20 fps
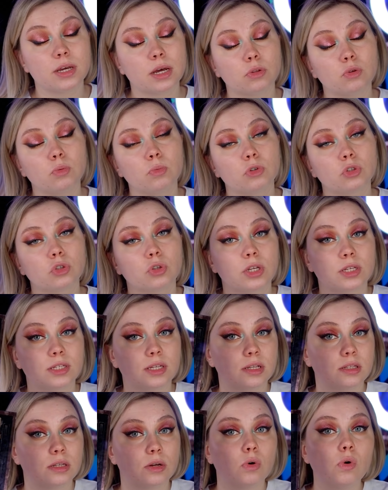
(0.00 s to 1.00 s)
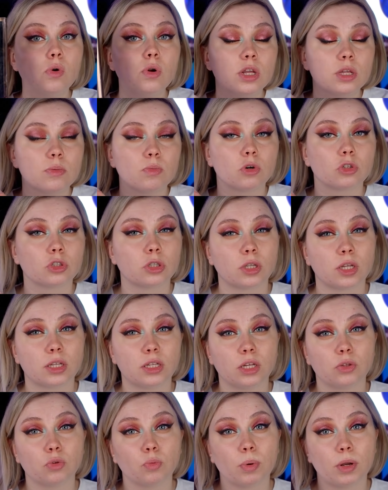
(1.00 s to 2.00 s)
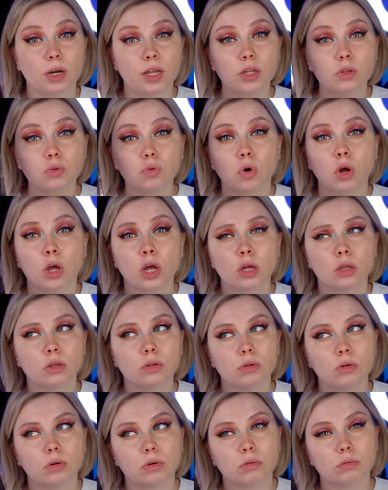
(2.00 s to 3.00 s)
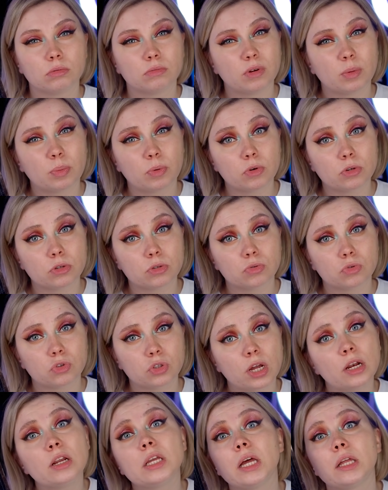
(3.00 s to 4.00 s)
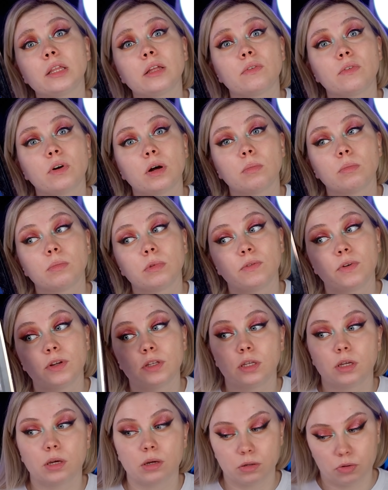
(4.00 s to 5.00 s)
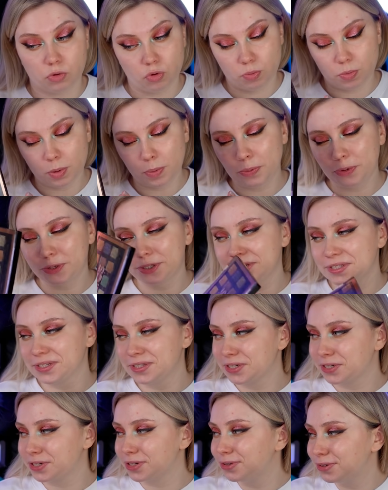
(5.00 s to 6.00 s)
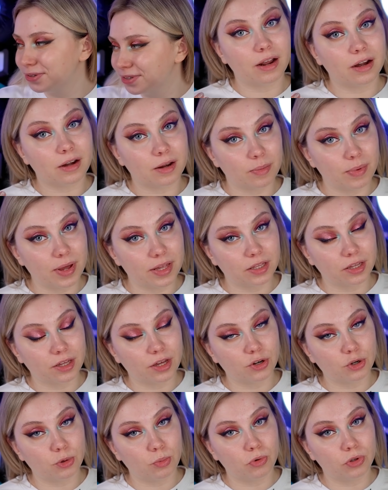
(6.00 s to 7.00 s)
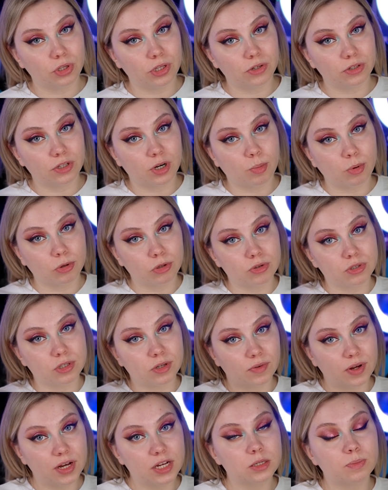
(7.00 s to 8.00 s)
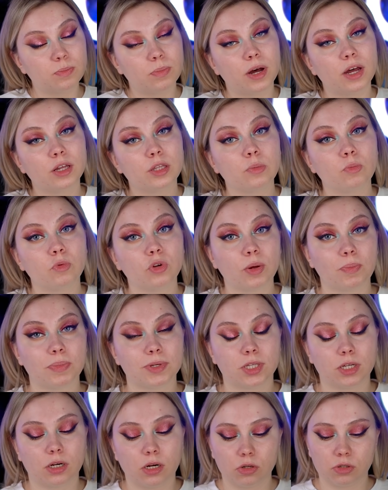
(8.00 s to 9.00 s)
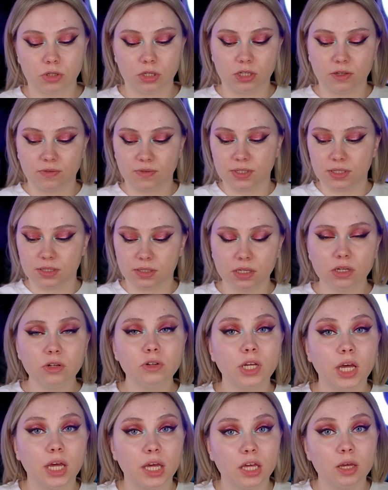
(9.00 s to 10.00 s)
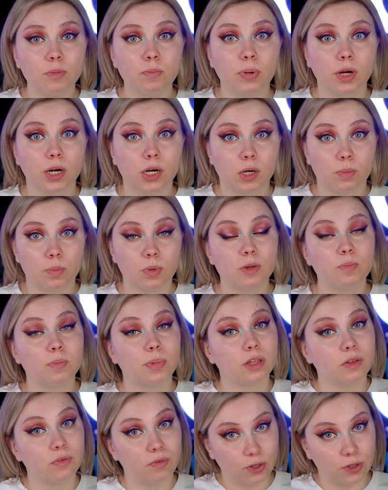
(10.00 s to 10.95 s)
Я думаю, что если загуглить, можно найти эту палетку, но вопрос, нужна ли она вам? Давайте я чуть попозже скажу. Ребята, я люблю делать работу за вас, поэтому я постараюсь найти все ссылки и прикрепить под